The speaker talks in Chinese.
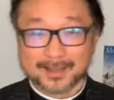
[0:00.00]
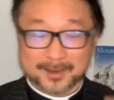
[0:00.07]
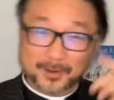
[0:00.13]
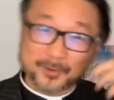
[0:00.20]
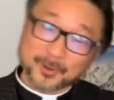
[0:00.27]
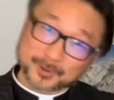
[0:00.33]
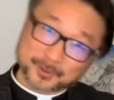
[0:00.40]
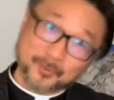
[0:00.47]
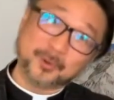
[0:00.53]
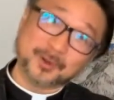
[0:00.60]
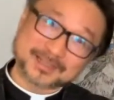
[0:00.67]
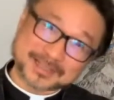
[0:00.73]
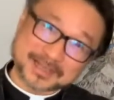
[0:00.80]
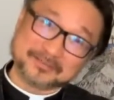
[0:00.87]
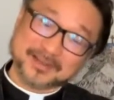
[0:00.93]
因为我读过
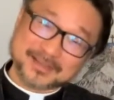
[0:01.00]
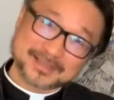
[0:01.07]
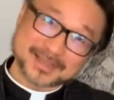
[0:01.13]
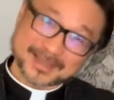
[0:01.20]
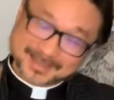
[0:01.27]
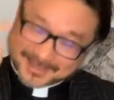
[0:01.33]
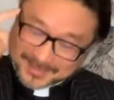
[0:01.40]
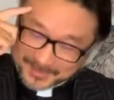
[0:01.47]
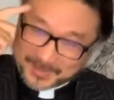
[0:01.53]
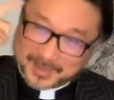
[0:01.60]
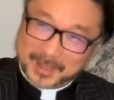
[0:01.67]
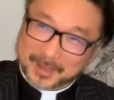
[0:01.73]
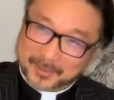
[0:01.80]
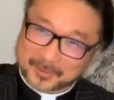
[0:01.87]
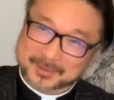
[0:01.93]
这些文献的时候，
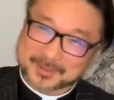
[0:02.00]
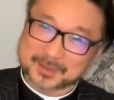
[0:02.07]
我这